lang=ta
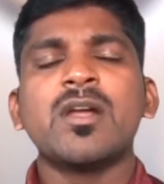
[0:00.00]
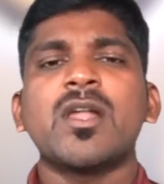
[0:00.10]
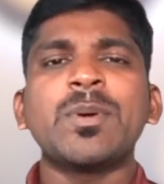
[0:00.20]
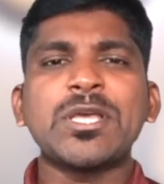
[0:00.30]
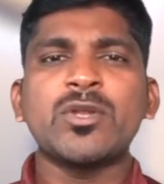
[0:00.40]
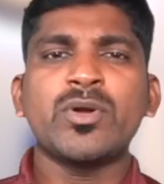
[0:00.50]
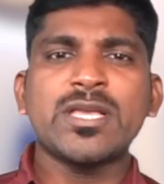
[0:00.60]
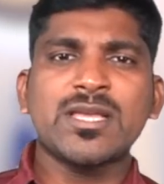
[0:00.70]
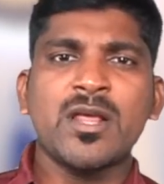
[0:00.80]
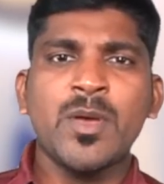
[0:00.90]
நமக்கு இதனுடைய
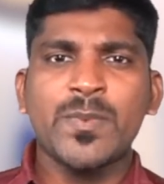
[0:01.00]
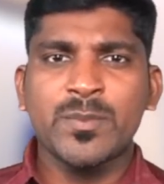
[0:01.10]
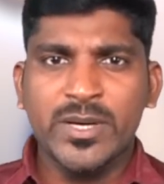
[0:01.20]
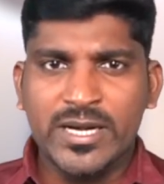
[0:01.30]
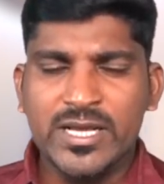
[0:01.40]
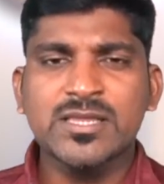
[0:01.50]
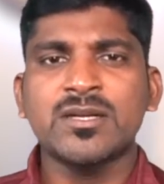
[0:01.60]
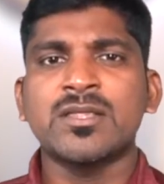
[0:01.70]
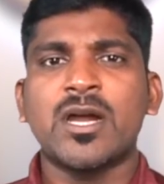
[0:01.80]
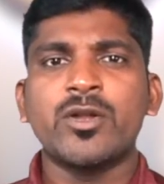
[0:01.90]
தலைமை பண்பு
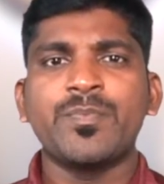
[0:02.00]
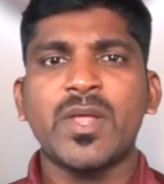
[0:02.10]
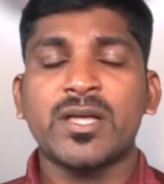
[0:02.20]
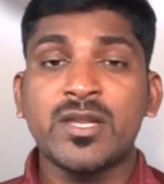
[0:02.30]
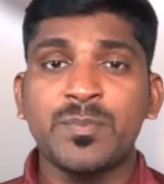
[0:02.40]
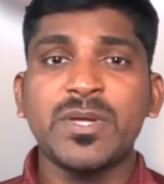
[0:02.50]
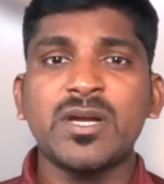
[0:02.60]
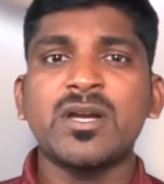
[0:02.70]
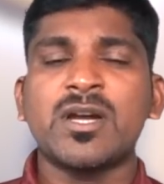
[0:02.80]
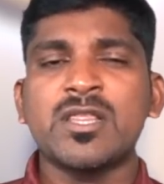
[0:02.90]
கிடைத்திருந்தாலும் அதன்
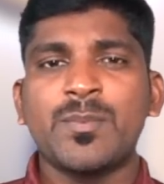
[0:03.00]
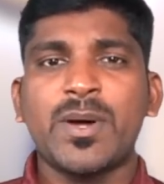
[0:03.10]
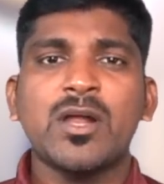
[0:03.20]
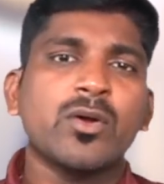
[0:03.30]
பிறகு நடந்த பல